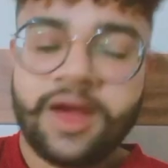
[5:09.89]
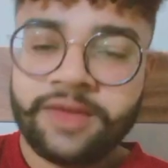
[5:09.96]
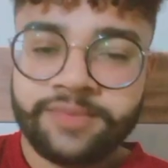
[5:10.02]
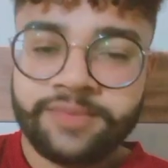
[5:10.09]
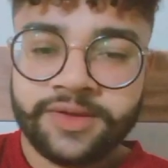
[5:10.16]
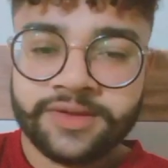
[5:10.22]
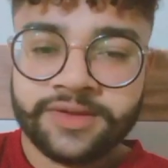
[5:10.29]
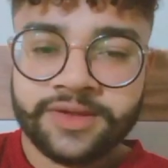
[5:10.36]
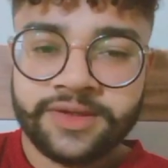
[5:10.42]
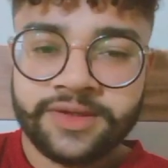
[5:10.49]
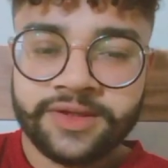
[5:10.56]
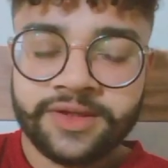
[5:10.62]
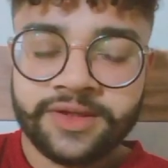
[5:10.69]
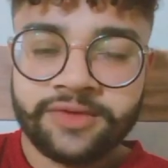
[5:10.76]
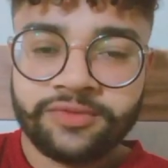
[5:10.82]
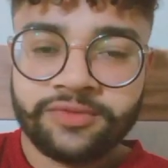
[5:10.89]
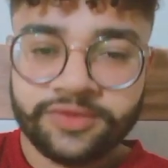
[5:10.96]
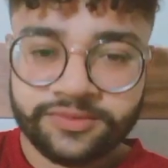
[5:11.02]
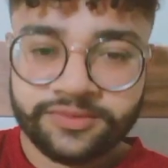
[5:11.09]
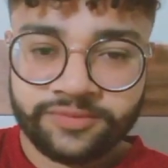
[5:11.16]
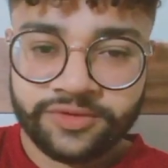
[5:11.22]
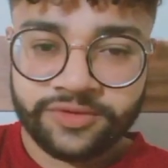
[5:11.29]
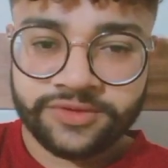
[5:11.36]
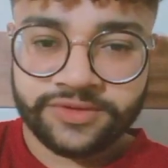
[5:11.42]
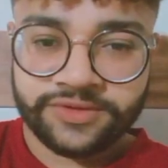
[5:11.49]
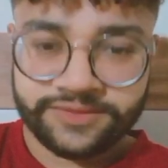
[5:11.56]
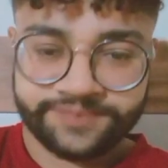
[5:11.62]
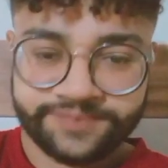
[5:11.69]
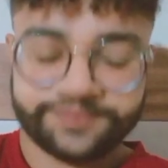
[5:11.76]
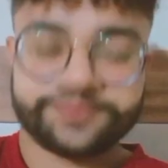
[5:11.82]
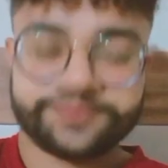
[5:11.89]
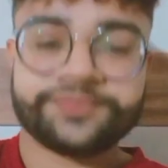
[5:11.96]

आईपीएल खेलेंगे और बहुत ही